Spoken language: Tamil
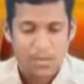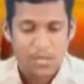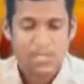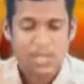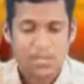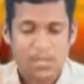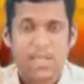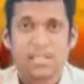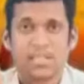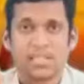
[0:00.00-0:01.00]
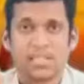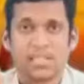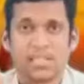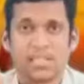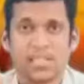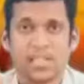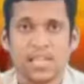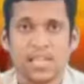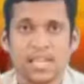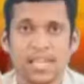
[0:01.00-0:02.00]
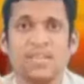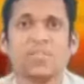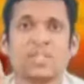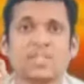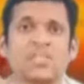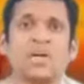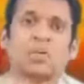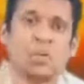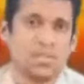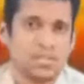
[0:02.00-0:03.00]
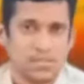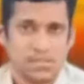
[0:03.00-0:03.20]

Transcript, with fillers: பத்தாவது பாயிண்ட்டு டிவி பார்த்துட்டு சாப்பிடக்கூடாது